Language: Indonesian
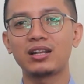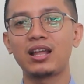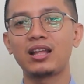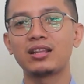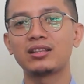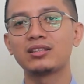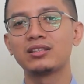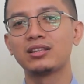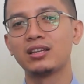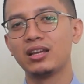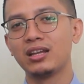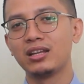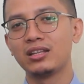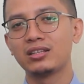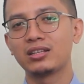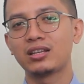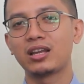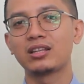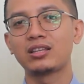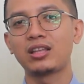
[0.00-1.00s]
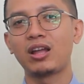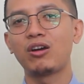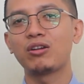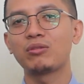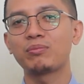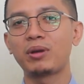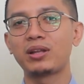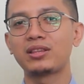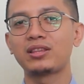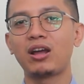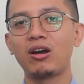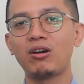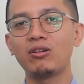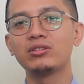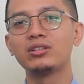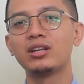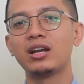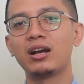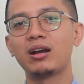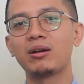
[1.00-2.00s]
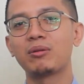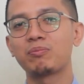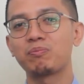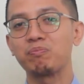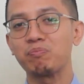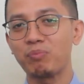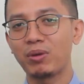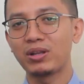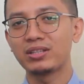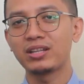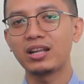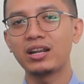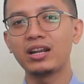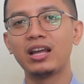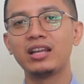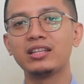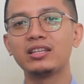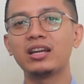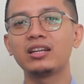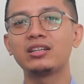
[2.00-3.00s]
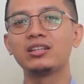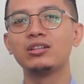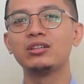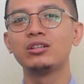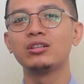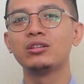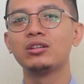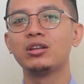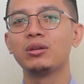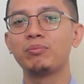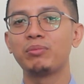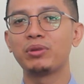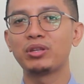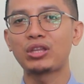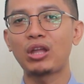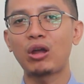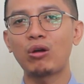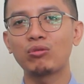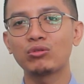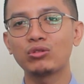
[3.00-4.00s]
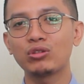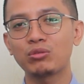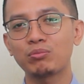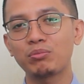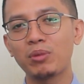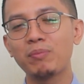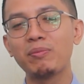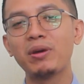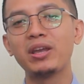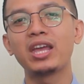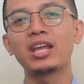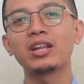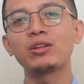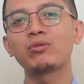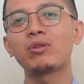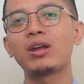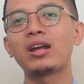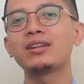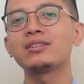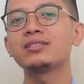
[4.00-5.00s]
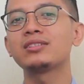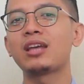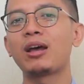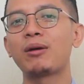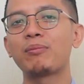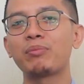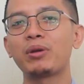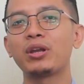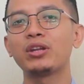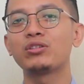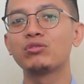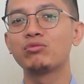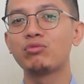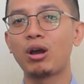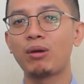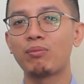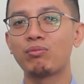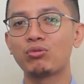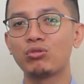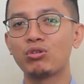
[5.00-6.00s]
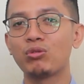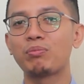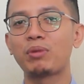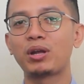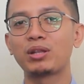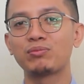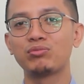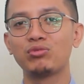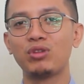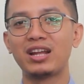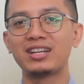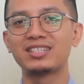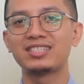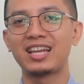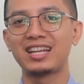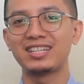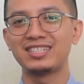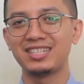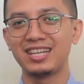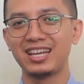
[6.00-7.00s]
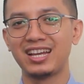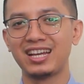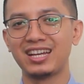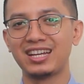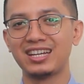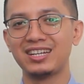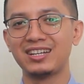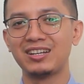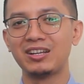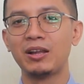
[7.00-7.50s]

telat 3 tahun, 4 tahun ya panjenengan hanya diminta untuk membayar iuran sampai 24 bulan saja